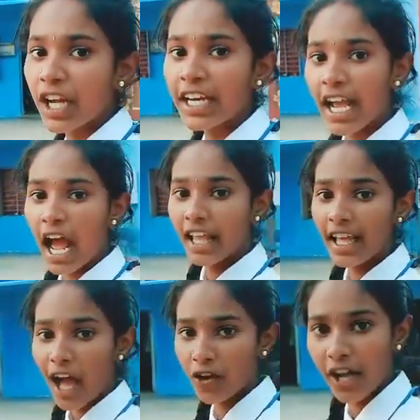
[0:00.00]
ఎందుకంటే
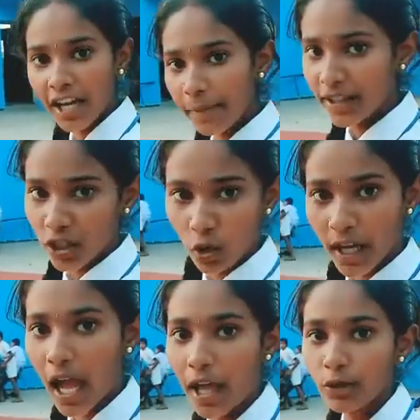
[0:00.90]
అది ఆరోగ్యానికి
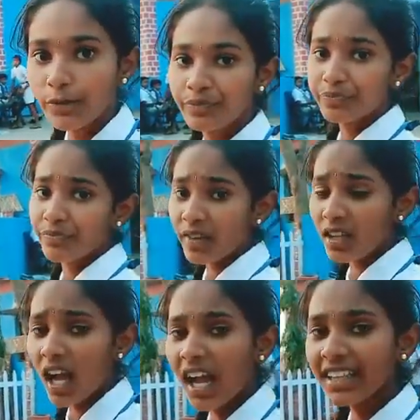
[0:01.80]
మంచిది కూడా కాదు
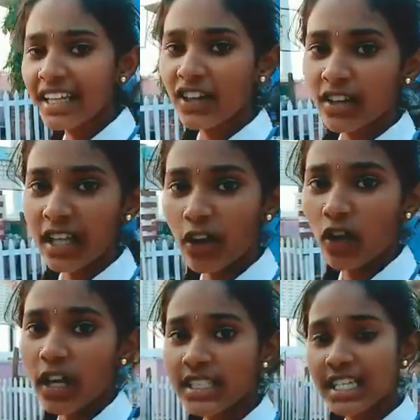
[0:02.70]
అయితే నేను
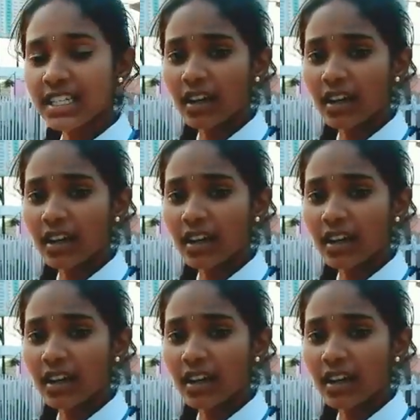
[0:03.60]
తనకు ఒక